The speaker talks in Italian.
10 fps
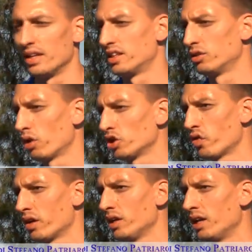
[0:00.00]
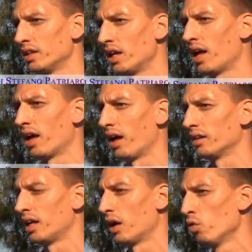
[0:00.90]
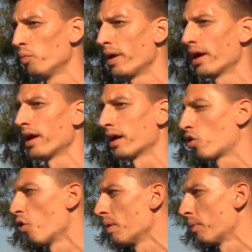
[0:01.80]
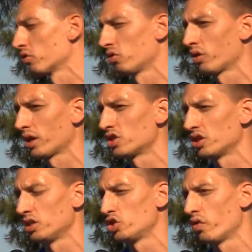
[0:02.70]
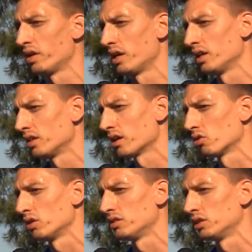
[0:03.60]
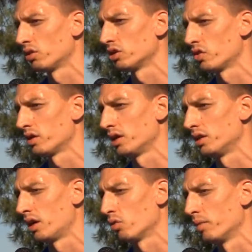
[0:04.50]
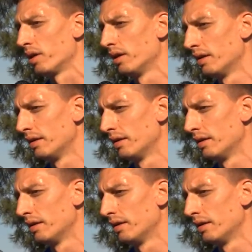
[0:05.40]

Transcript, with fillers: nel settore giovanile della, della, Lube e come possono crescere i giovani all'interno del settore giovanile della Lube.